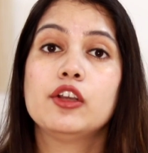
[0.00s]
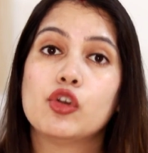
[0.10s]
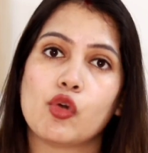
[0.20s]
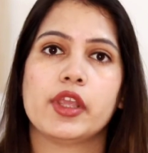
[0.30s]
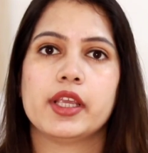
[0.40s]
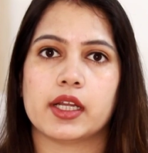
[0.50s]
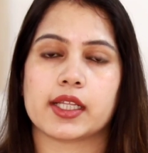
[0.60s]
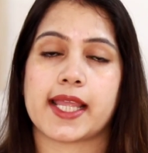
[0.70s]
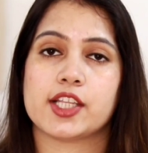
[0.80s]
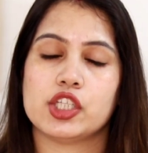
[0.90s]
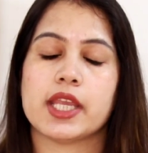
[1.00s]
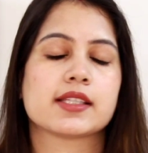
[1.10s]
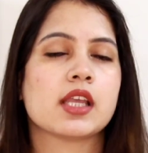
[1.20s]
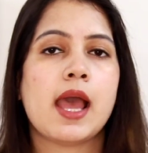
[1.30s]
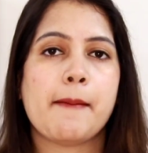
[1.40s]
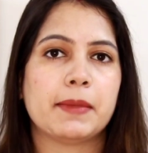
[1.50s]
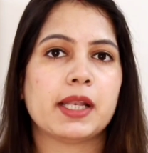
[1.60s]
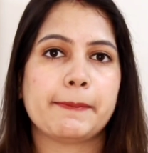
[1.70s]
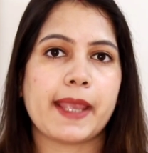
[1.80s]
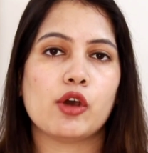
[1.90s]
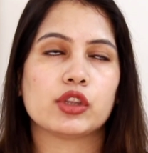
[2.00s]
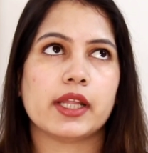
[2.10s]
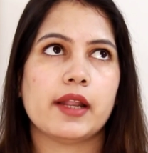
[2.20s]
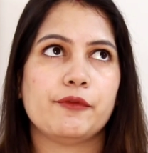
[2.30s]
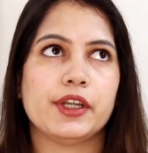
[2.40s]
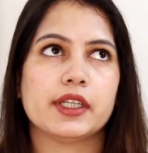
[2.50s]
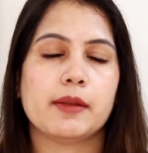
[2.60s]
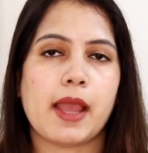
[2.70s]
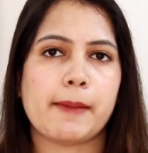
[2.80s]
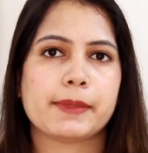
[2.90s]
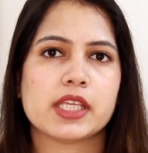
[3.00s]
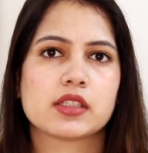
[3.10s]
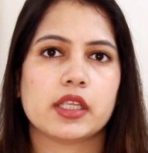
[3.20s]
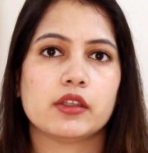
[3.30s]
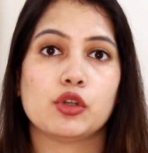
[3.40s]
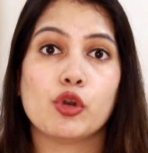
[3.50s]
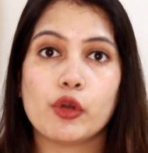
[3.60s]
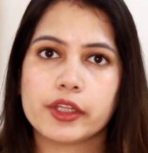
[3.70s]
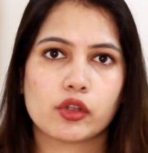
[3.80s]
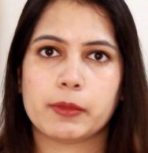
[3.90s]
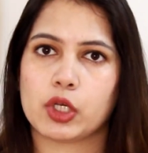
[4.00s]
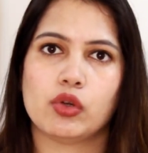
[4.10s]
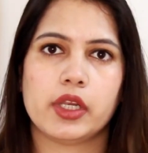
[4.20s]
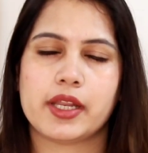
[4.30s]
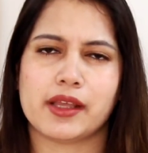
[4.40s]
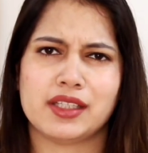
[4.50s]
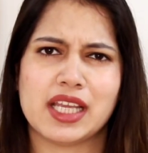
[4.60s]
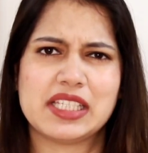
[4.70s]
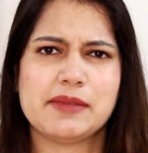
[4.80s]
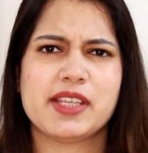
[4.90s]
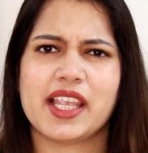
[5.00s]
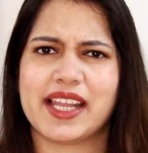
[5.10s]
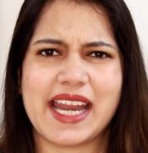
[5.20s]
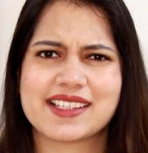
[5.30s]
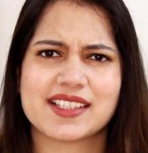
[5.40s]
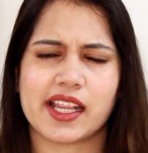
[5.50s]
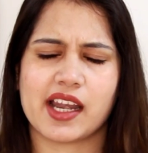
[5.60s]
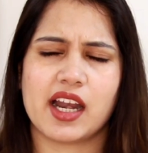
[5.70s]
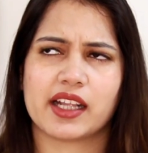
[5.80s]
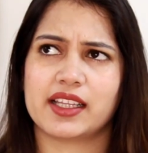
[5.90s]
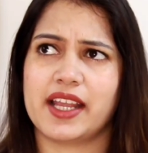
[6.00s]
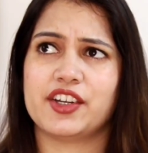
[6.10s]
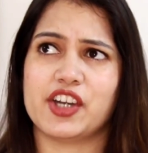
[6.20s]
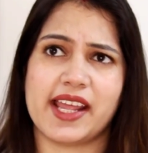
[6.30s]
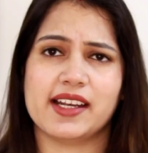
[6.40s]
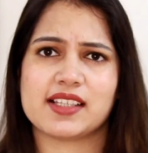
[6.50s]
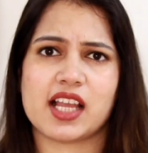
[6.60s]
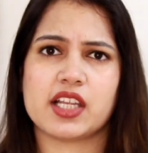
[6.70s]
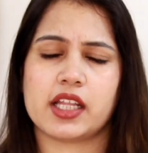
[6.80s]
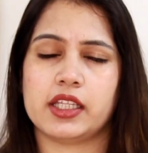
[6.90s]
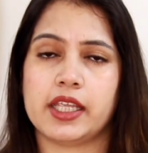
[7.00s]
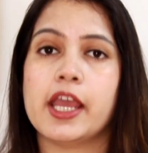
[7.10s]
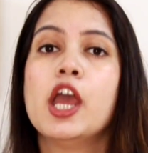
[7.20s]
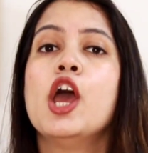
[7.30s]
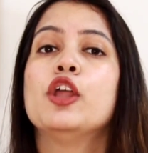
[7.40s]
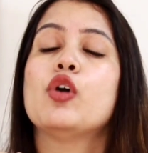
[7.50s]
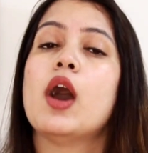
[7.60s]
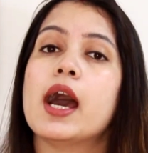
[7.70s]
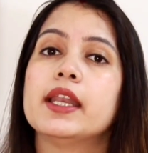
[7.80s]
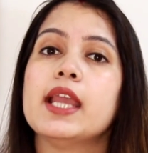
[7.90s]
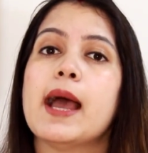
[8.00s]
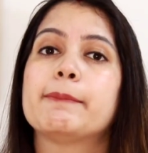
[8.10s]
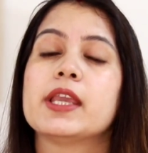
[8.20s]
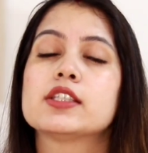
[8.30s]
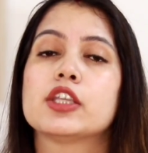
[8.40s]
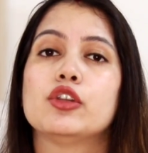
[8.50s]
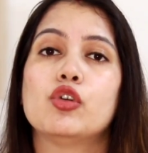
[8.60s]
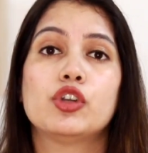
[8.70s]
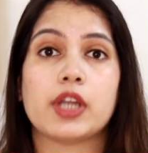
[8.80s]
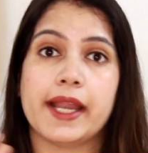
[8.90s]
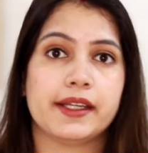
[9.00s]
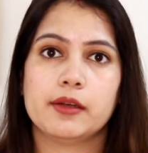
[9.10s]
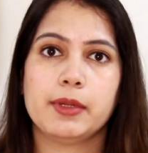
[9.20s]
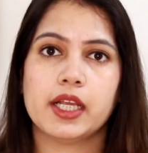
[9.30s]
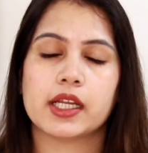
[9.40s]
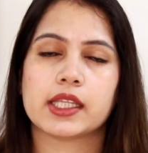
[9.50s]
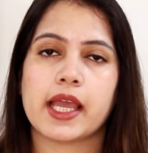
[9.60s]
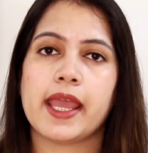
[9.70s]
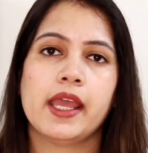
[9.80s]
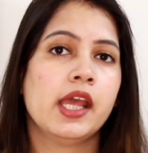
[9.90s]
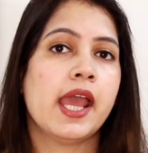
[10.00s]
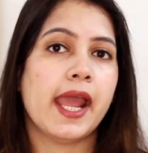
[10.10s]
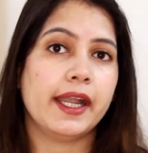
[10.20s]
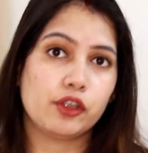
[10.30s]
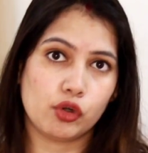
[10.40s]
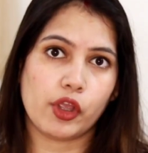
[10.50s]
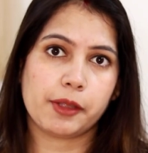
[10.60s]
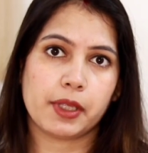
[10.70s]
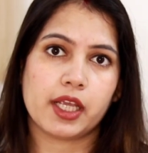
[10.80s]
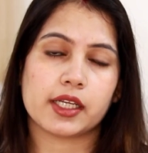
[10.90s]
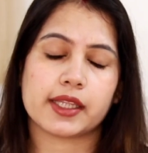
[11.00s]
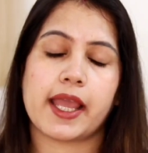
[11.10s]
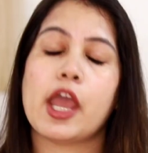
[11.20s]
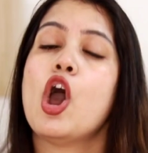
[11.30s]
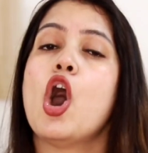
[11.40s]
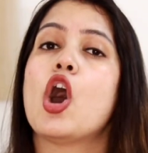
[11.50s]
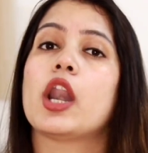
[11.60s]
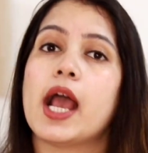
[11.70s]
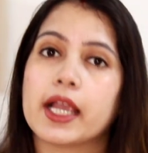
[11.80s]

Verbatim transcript: एंड ग्लोइंग करता है जी मतलब क्या होता है ना ना विंटर में आपकी स्किन ग्लोइंग तो बिल्कुल नहीं रहती है अजीब से क्रैक्स दिखने लगते हैं ड्राइनेस आ जाती है तो हनी आपके स्किन को टाइटर भी करता है एंड ग्लोइंग भी करता है और